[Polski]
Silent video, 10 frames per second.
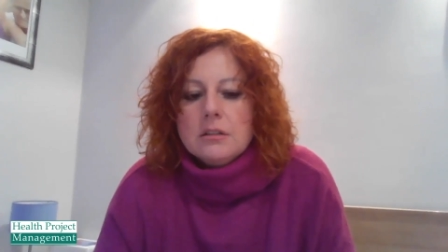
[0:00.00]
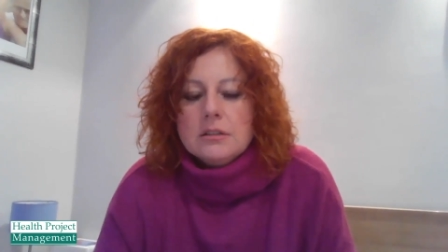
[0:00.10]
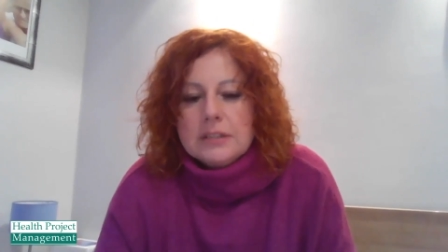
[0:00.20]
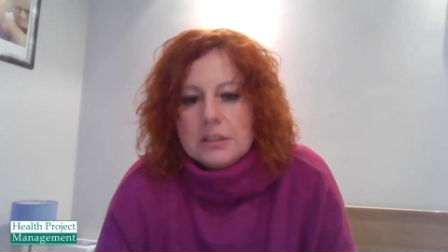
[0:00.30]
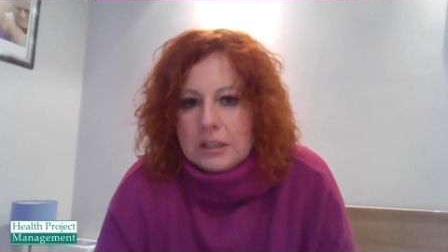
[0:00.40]

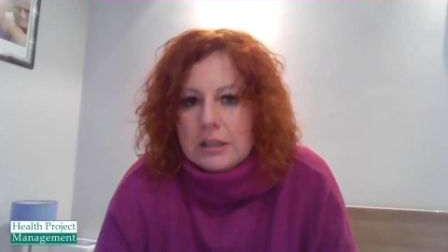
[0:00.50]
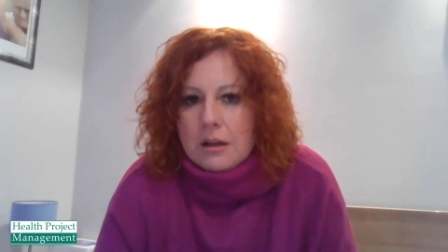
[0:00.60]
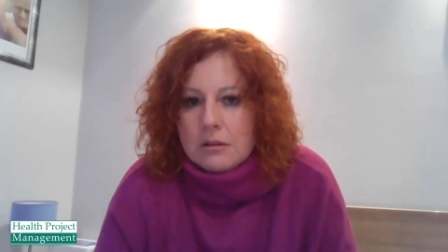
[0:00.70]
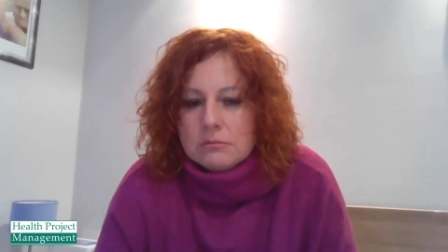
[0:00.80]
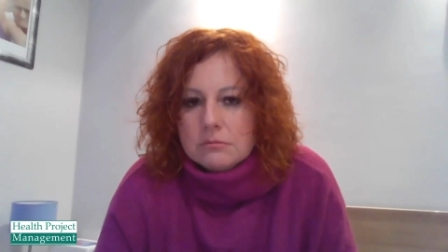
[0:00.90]

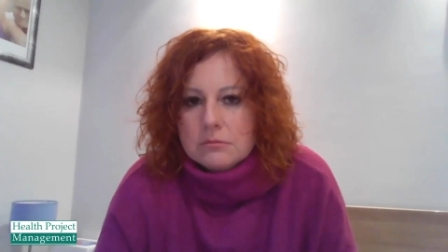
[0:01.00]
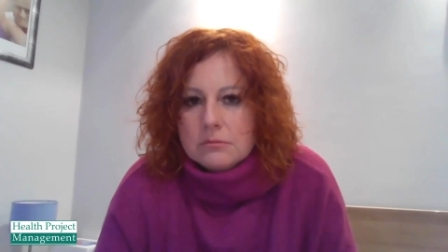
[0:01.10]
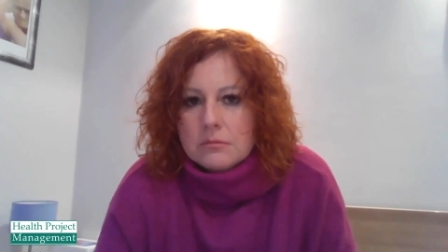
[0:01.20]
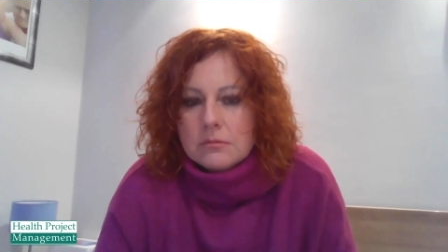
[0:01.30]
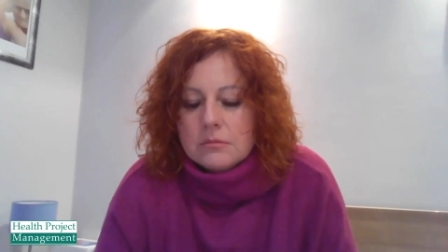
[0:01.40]
zanika.
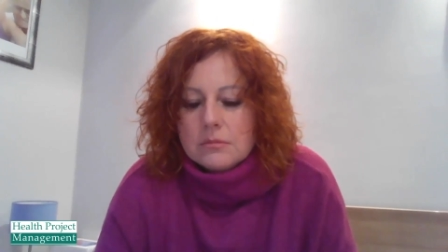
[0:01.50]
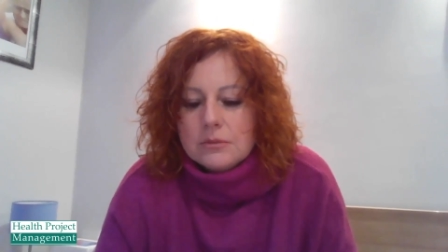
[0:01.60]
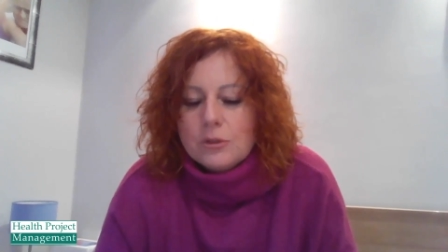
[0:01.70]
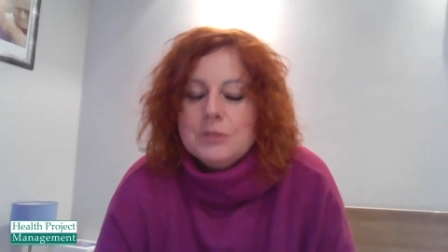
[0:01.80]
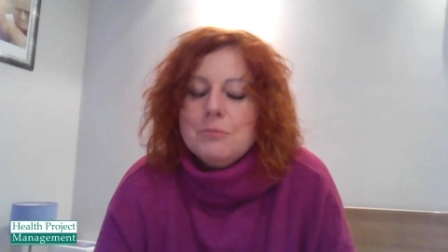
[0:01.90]

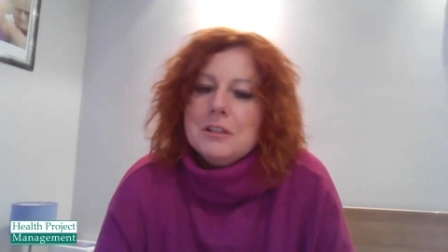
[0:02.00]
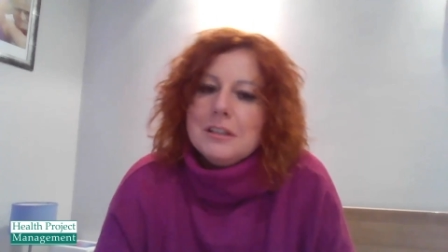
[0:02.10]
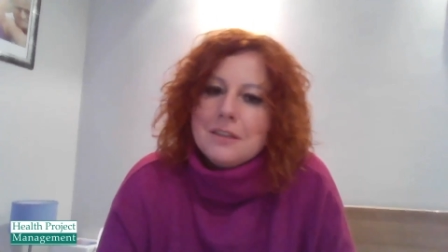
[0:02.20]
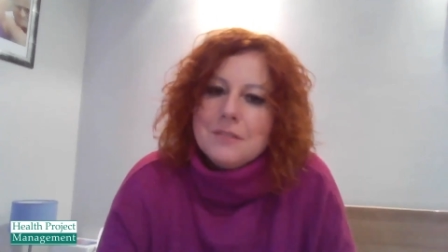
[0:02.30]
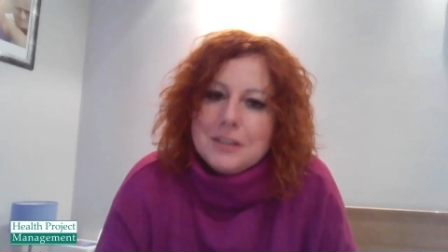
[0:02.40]
To jest moje
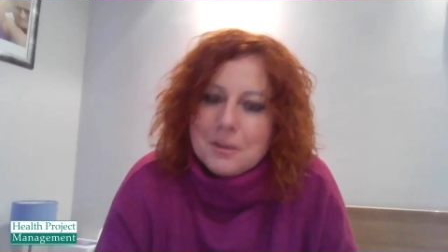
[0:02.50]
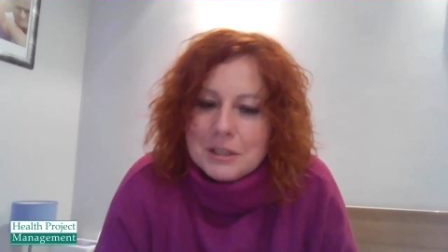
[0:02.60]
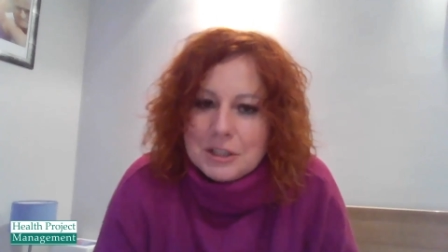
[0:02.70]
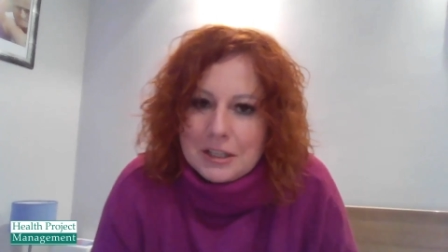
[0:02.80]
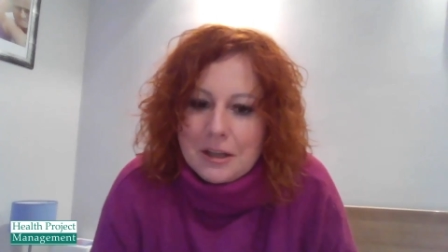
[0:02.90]
takie wielkie
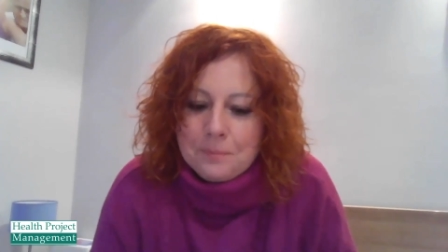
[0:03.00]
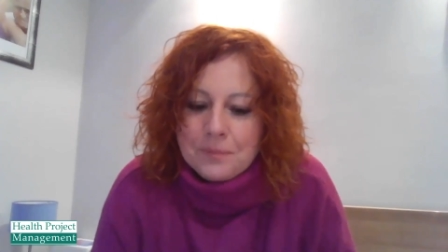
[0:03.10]
marzenie.